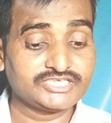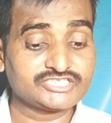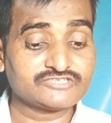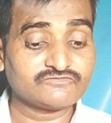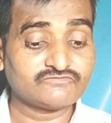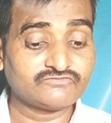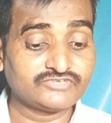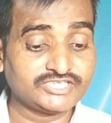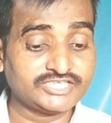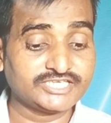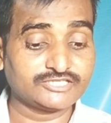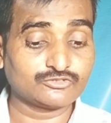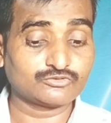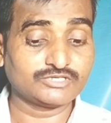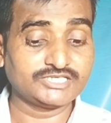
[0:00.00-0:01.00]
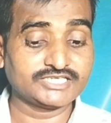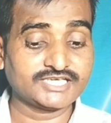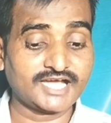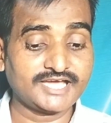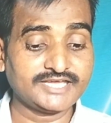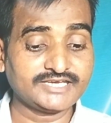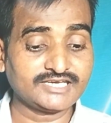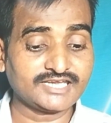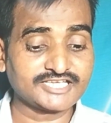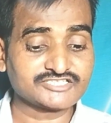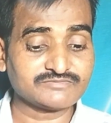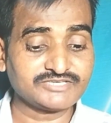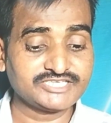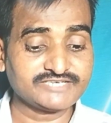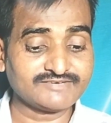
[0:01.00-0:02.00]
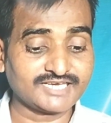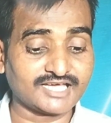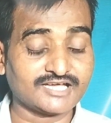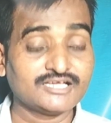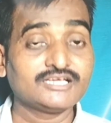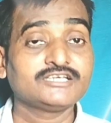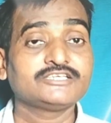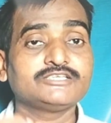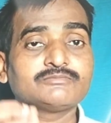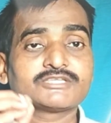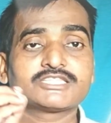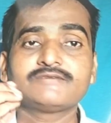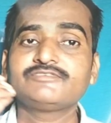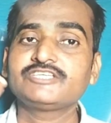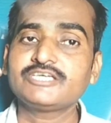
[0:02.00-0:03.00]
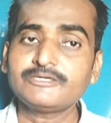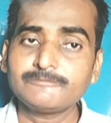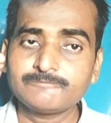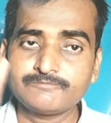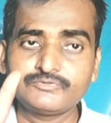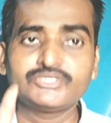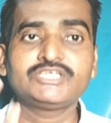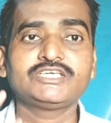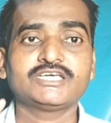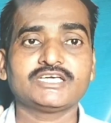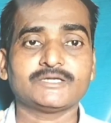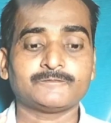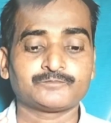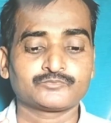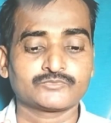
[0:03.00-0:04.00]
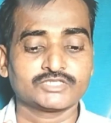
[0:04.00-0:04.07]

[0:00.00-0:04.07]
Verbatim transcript: इज फ्री ये देखो लिखा है ना लास्ट में ये वाला मतलब ये फ्री है